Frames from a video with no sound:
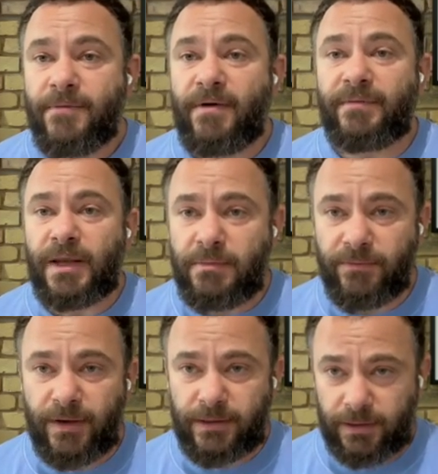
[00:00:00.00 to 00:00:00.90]
во время
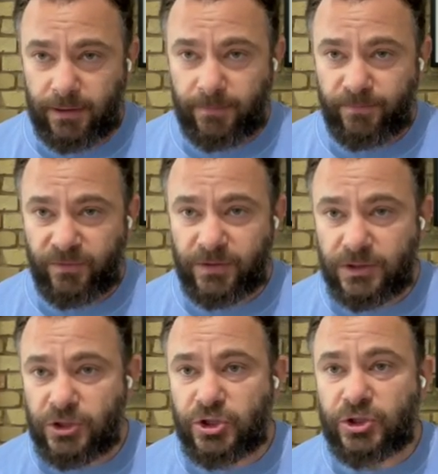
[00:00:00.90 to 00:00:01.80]
войны
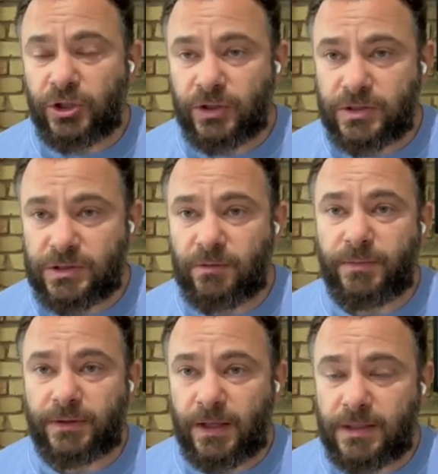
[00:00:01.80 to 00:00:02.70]
2014,
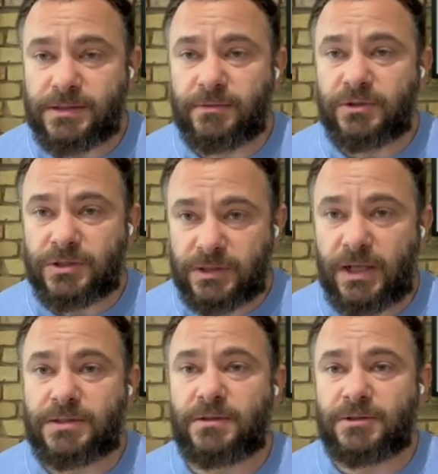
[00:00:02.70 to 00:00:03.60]
15,
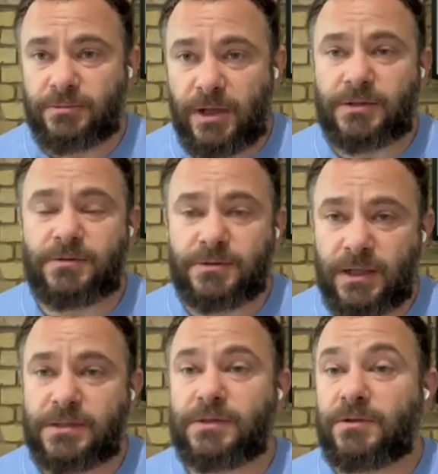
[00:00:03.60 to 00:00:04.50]
16, 17,
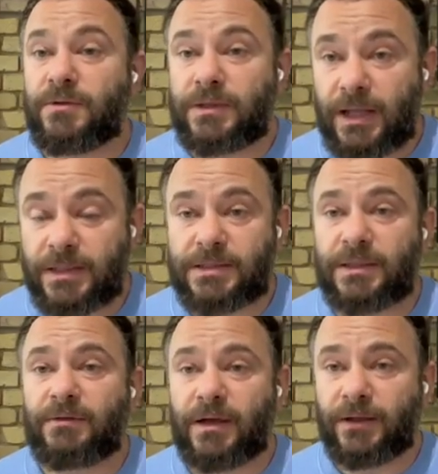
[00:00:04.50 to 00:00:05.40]
18, 19
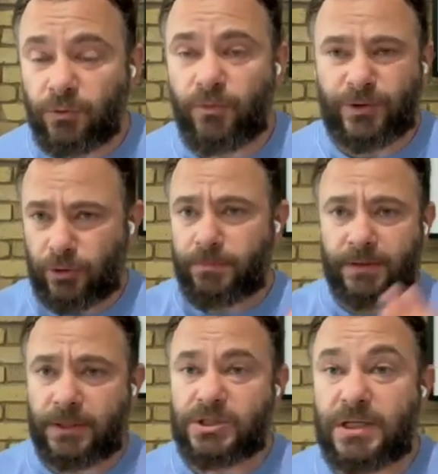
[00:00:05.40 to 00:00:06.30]
годов, которые
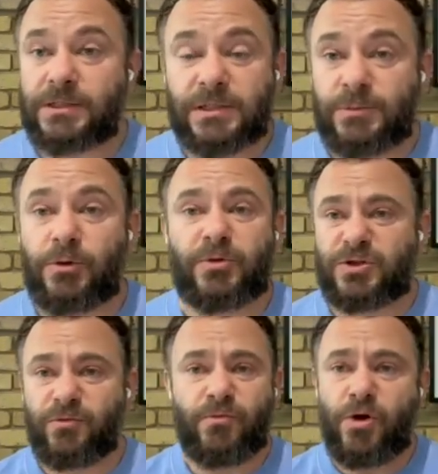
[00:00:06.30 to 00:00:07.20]
продолжаются до сих пор
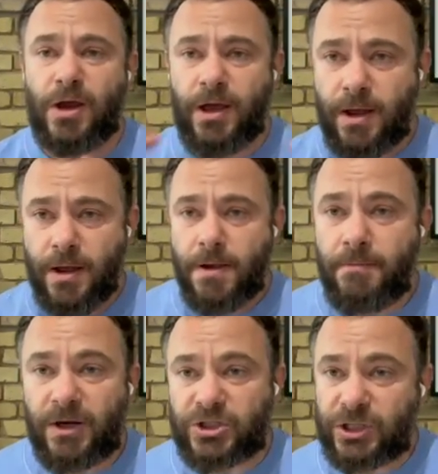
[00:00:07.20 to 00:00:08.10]
просто в более
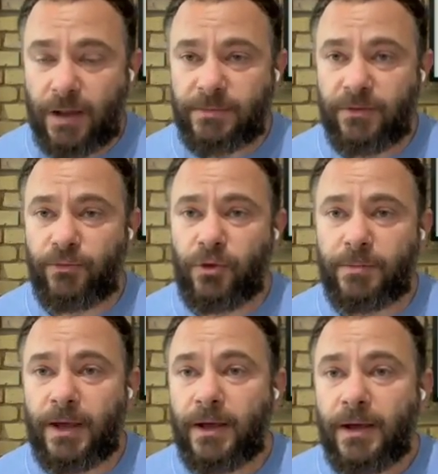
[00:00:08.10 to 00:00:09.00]
масштабной
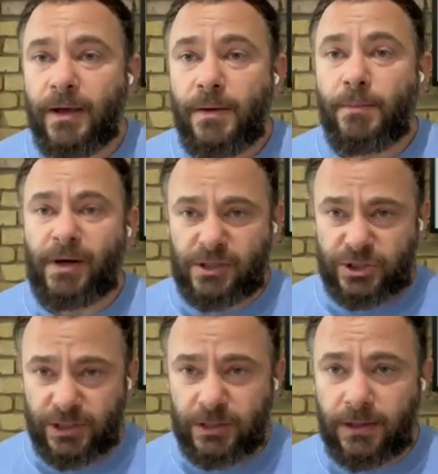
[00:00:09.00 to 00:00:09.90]
форме,
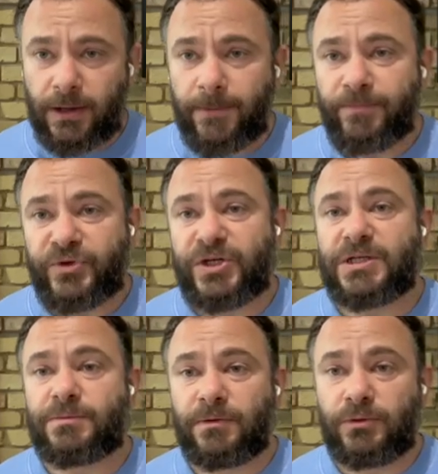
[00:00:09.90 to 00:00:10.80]
Порошенко
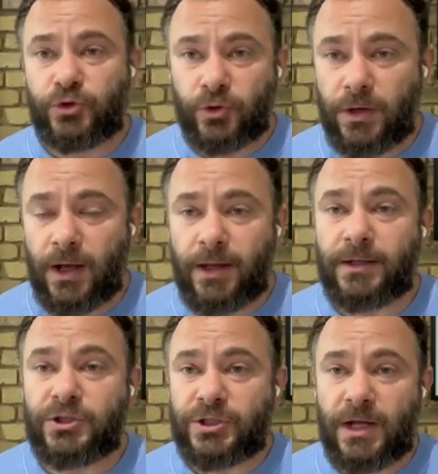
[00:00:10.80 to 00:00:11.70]
через Медведчука
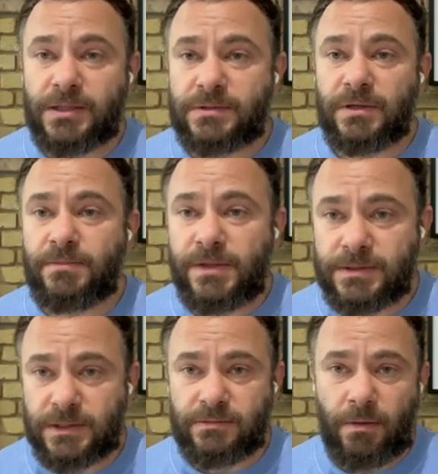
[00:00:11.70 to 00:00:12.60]
решал свои
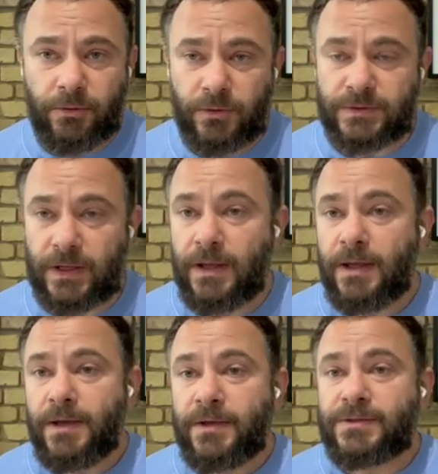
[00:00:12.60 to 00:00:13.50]
бизнес-вопросы
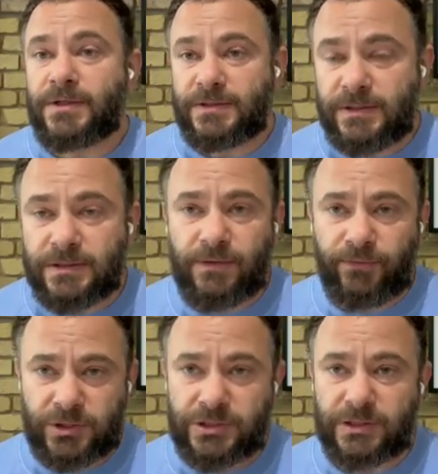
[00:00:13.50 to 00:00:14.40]
с
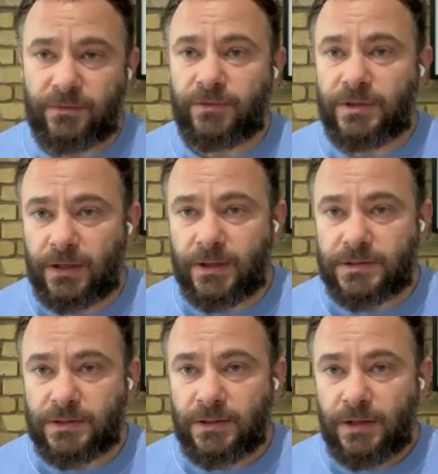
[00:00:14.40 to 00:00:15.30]
Российско-фашистской Федерацией